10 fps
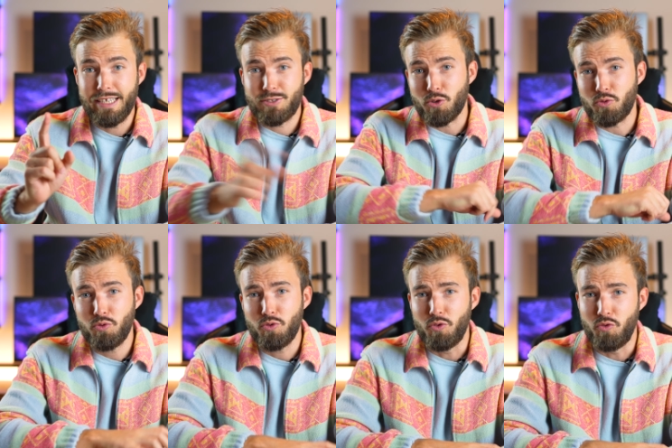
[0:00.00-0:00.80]
Et
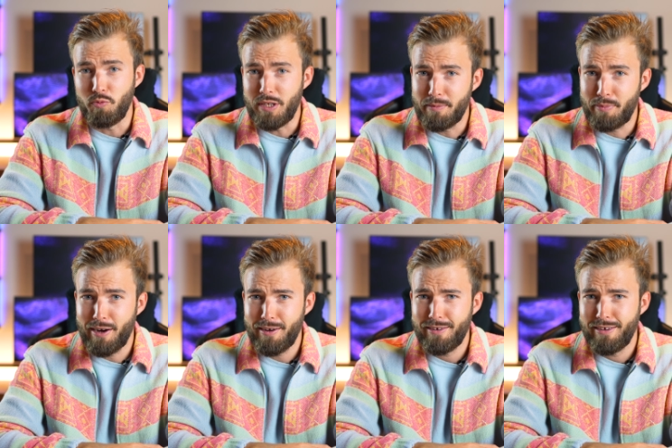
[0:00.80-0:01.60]
surtout, n'oubliez
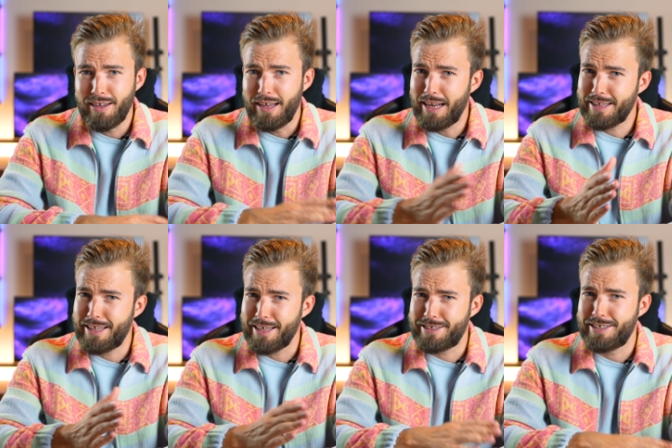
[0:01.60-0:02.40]
pas, la
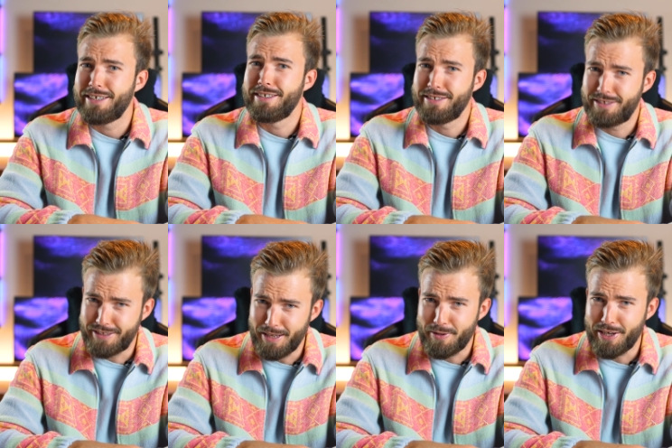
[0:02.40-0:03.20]
tech,
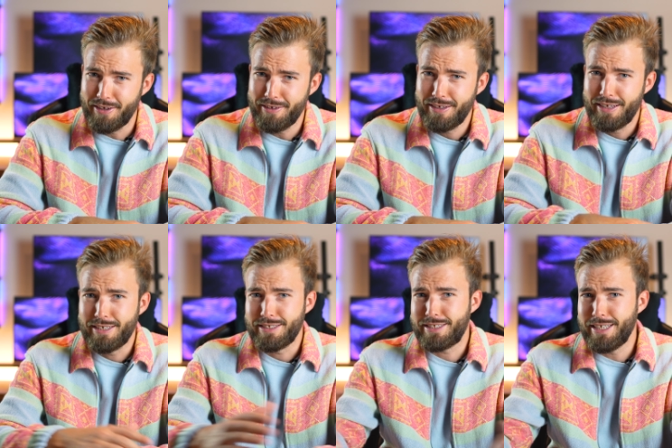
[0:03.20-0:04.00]
c'est bien.
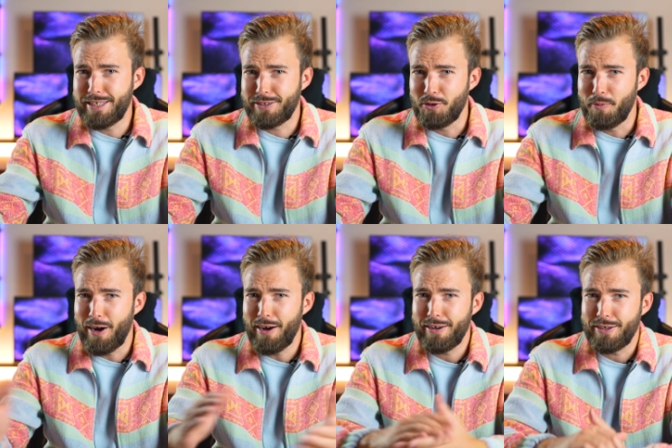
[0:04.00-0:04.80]
C'était
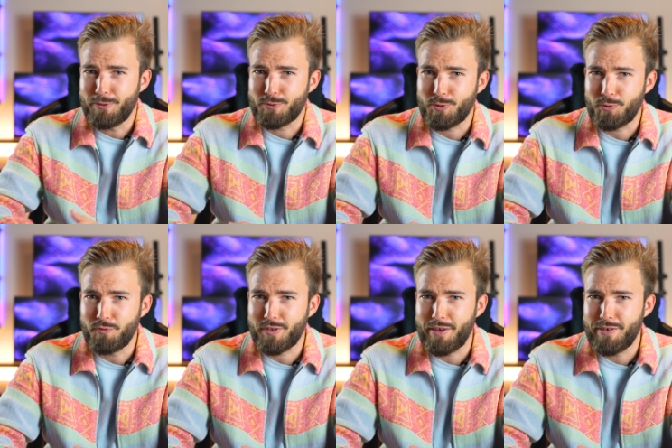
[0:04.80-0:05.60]
Thomas et on se
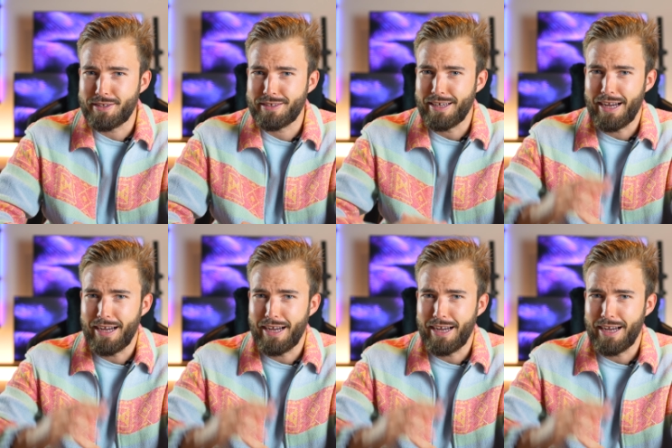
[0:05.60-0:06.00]
retrouve très vite.